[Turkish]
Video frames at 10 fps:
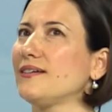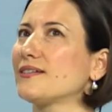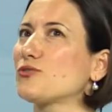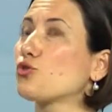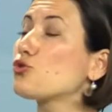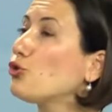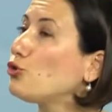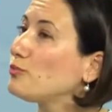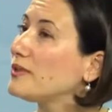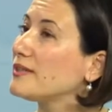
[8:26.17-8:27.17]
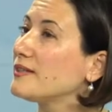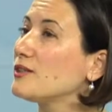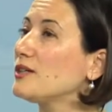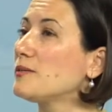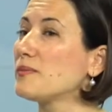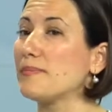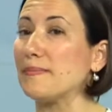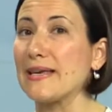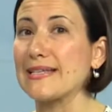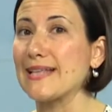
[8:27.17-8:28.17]
çocuk ölümleri,
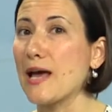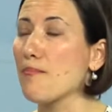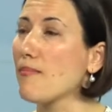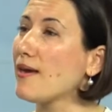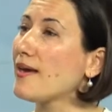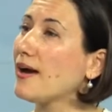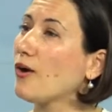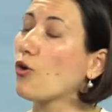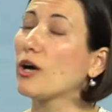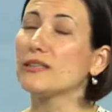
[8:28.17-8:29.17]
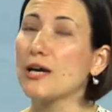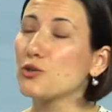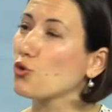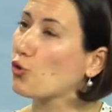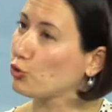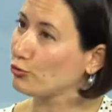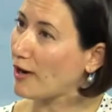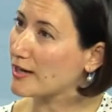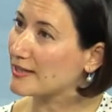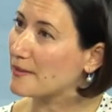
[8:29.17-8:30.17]
beslenme o kadar çok konu
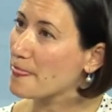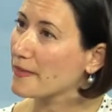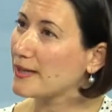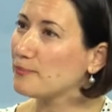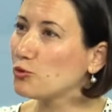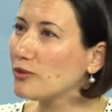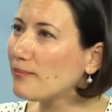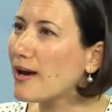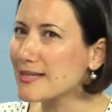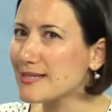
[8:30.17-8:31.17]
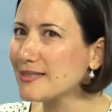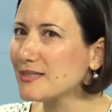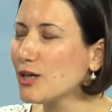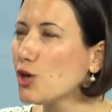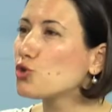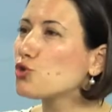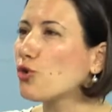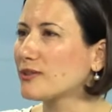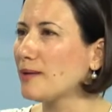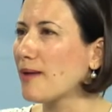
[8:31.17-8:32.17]
var ki. Hani bunlar bazıları
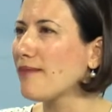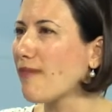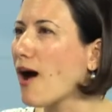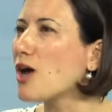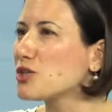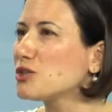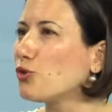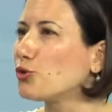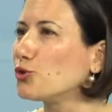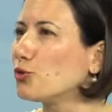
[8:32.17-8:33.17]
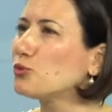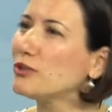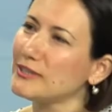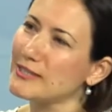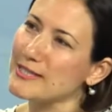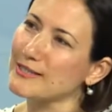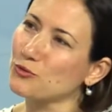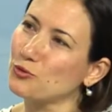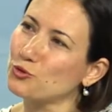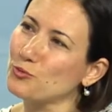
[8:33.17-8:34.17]
çok temel ve acil görünüyor. Bunlar hı hı.
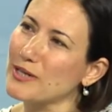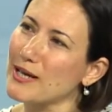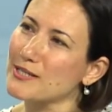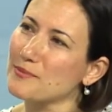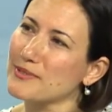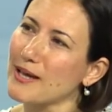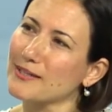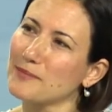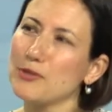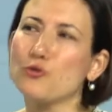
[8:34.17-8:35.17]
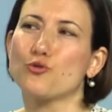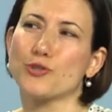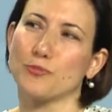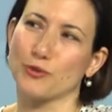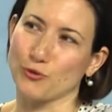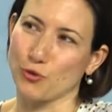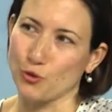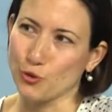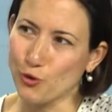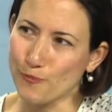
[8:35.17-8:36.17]
arasında kültür mirası sanki bir lüks gibi
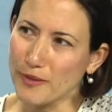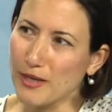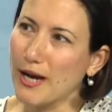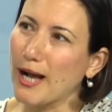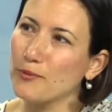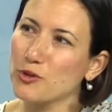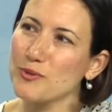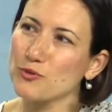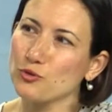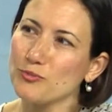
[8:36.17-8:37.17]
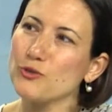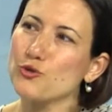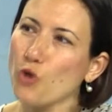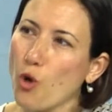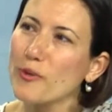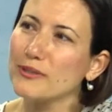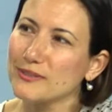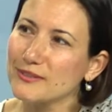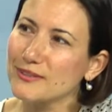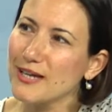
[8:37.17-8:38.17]
görünüyor. Halbuki biz onun bir lüks
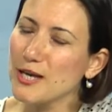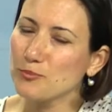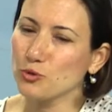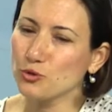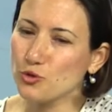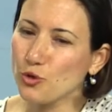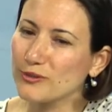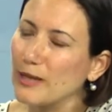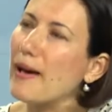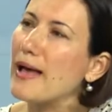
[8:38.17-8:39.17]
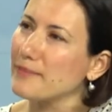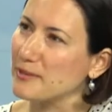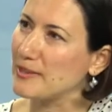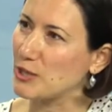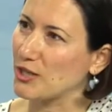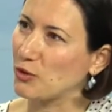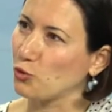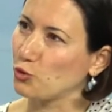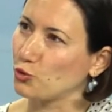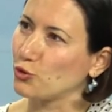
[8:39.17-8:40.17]
olmadığını, bunun çok temel bir bileşen
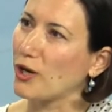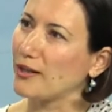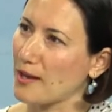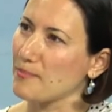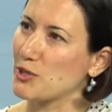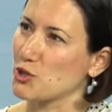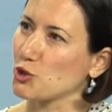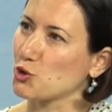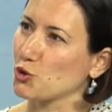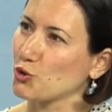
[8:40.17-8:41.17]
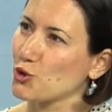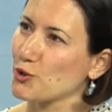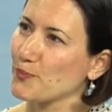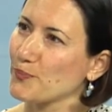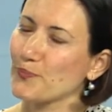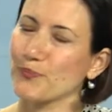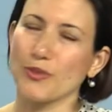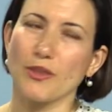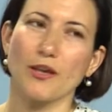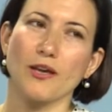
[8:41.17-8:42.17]
olduğunu anlatmaya çalışıyoruz. Peki
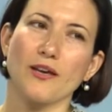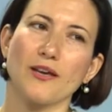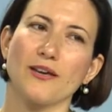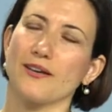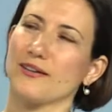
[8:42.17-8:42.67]
e, hedeflere